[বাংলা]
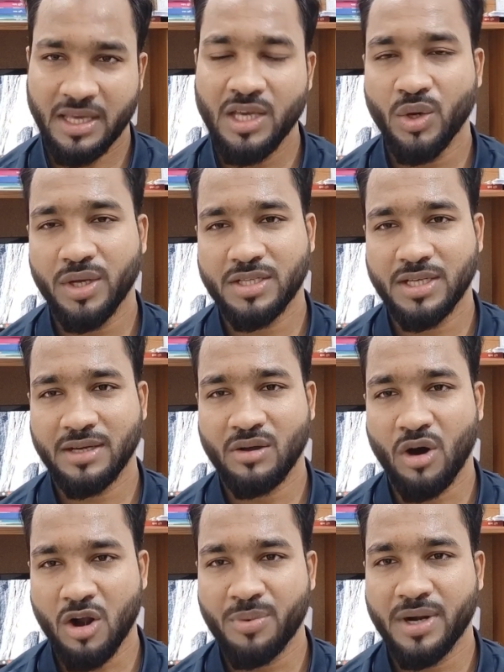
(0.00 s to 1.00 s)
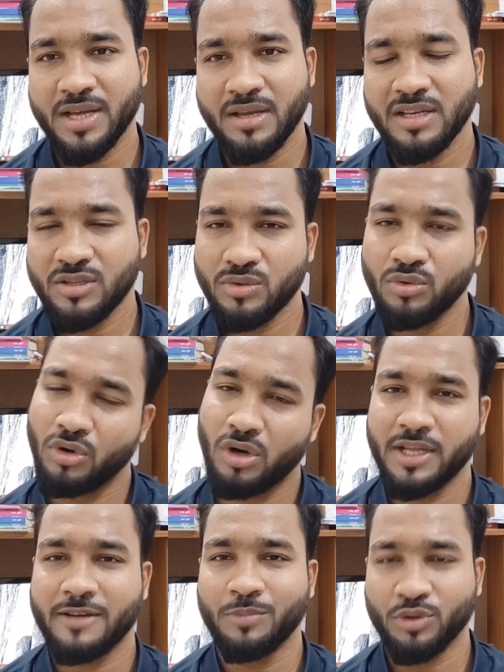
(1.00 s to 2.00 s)
কি হয়েছে ঘরবাড়ি স্কুলও
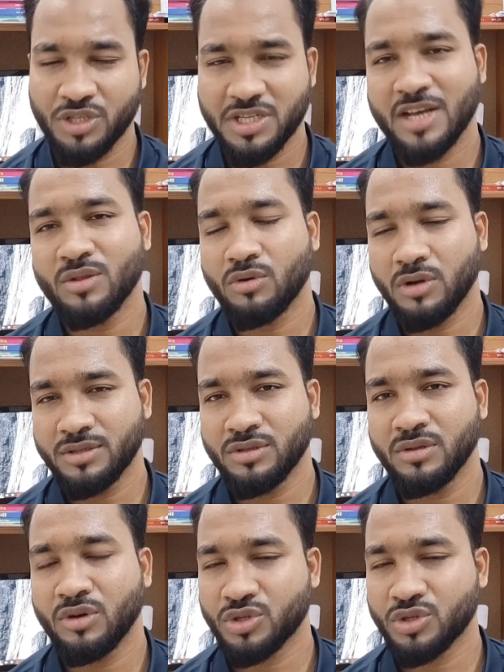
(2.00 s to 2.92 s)
অনেক প্রতিষ্ঠানও কলেজও